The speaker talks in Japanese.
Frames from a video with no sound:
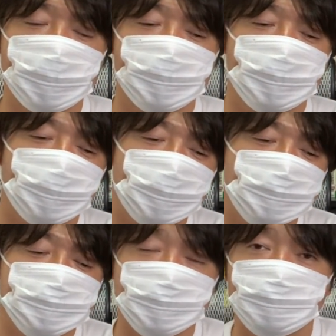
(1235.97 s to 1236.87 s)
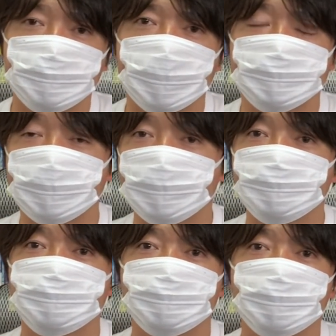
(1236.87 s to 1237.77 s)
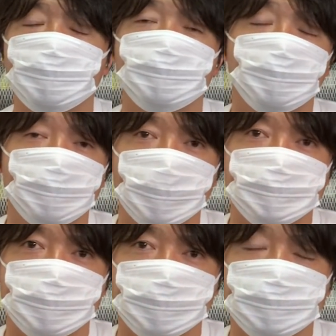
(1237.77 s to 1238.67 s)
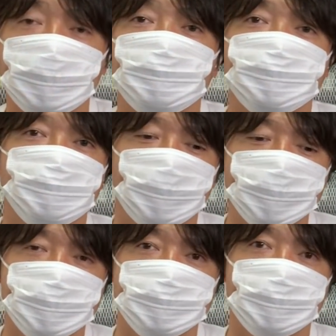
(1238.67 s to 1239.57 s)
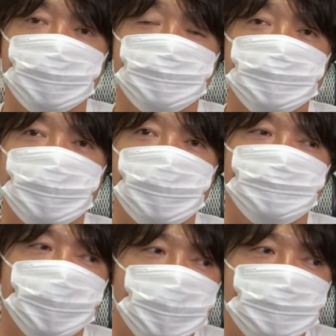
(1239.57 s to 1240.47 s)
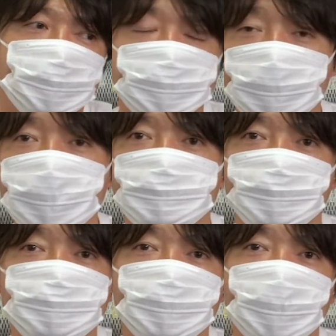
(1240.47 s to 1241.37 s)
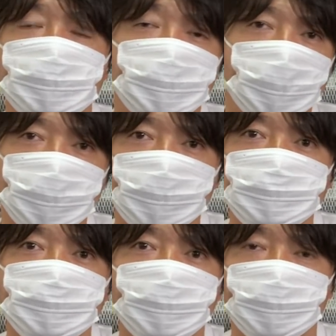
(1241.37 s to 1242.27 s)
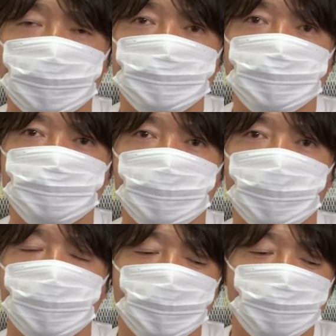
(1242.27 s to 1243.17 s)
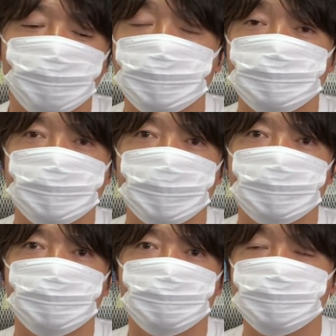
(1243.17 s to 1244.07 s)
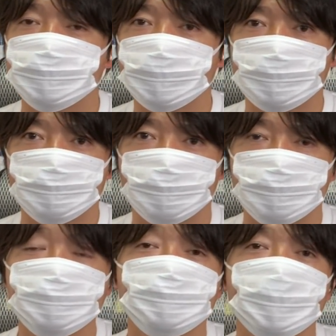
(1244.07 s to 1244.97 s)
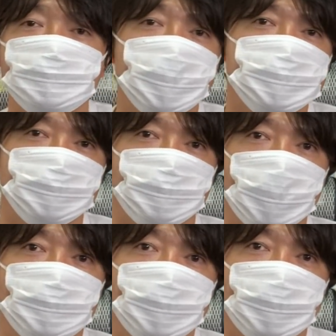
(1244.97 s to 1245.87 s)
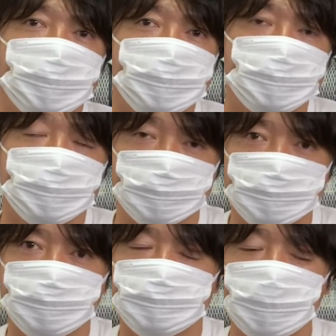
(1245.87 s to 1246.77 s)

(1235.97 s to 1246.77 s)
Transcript: ね、えいくつかの、まあ、材料と高決算ですね、ご紹介させていただきましたが、まあ下がれば僕もね、今買い方でありますので、大きく利益を失うというのは皆さんと変わらないです。